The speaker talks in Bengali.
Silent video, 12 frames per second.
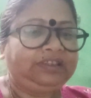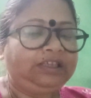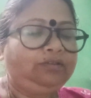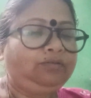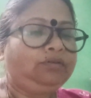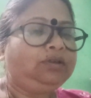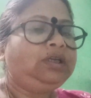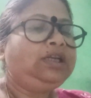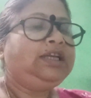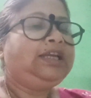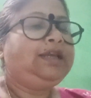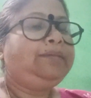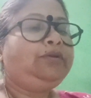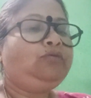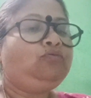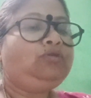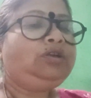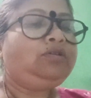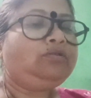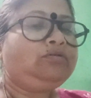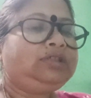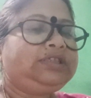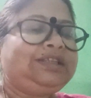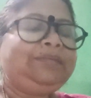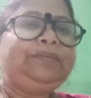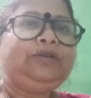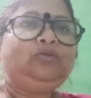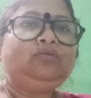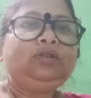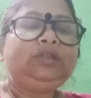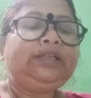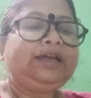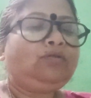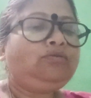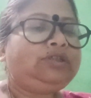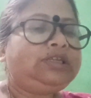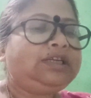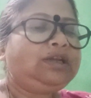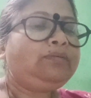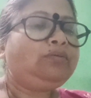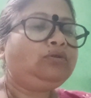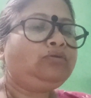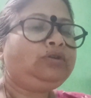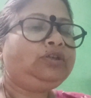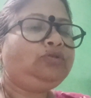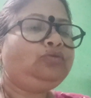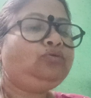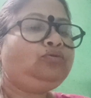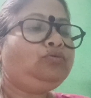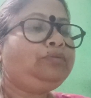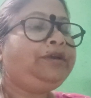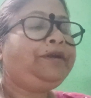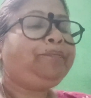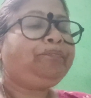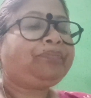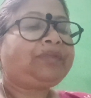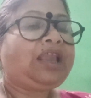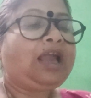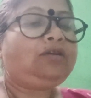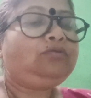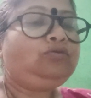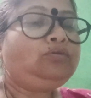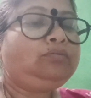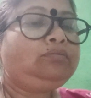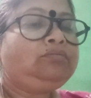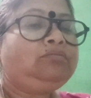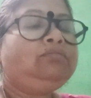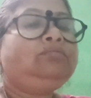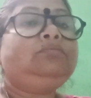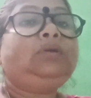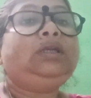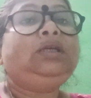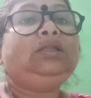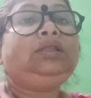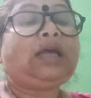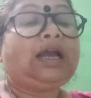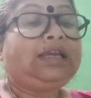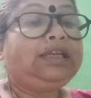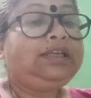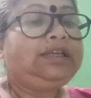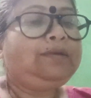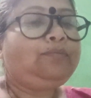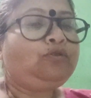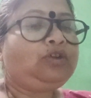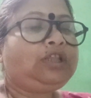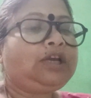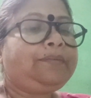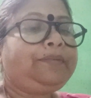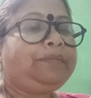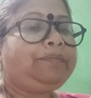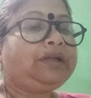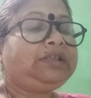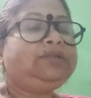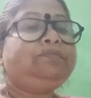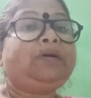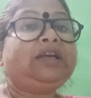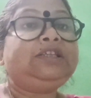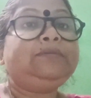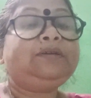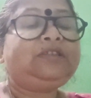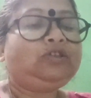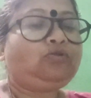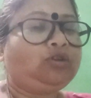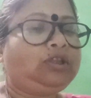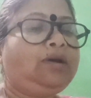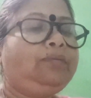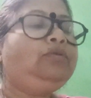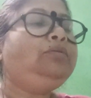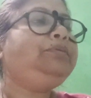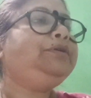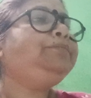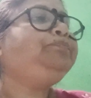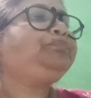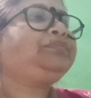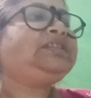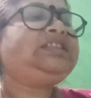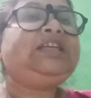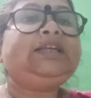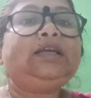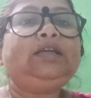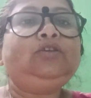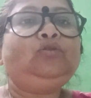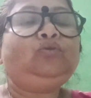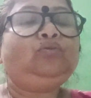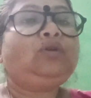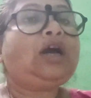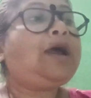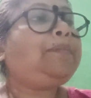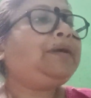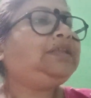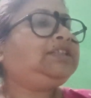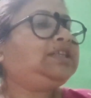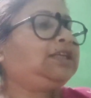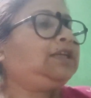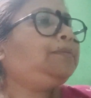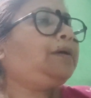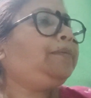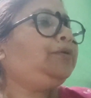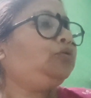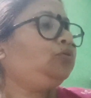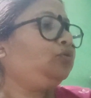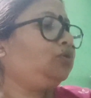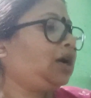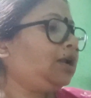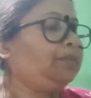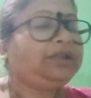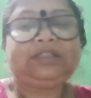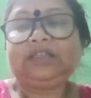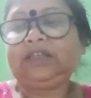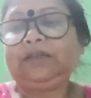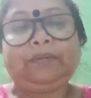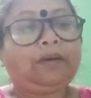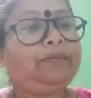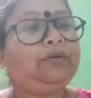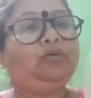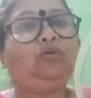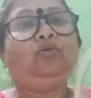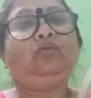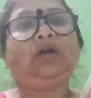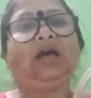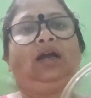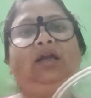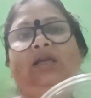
তাই তো এবার উংলি করো যেটা ভিডিওতে দেখো সেটা বলো কিন্তু তুমি একদম মানে তাকে নিয়েই পড়ে থাকবে বাজে বাজে কথা বলবে সেটা কিন্তু কার বাচ্চা কিভাবে হলো কার বাচ্চা কিভাবে হলো না